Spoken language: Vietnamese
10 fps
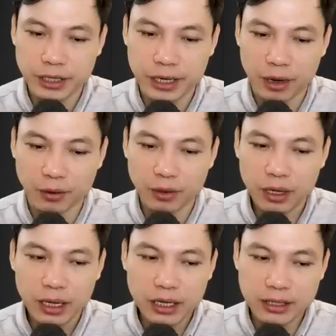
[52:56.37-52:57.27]
Lập
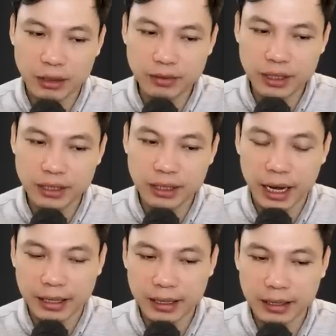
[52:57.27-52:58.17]
tức tỉnh lại
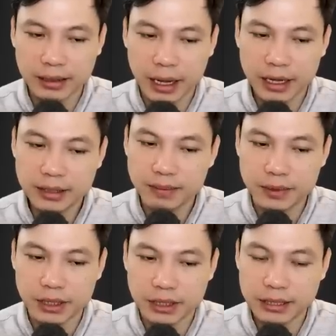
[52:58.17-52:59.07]
ngay, có vẻ
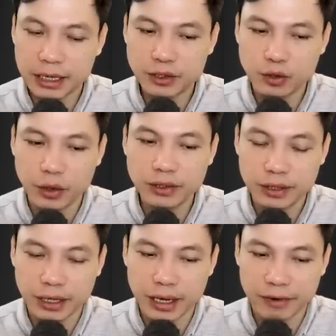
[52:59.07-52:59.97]
như không hề biết
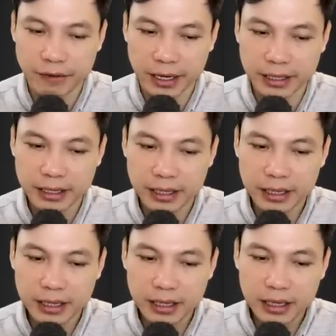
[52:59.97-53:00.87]
đau đớn mà
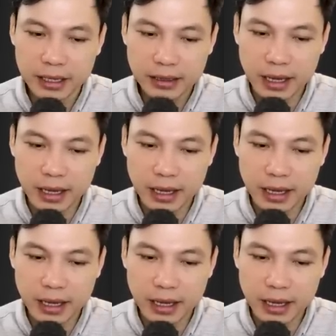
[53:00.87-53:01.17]
gầm lên.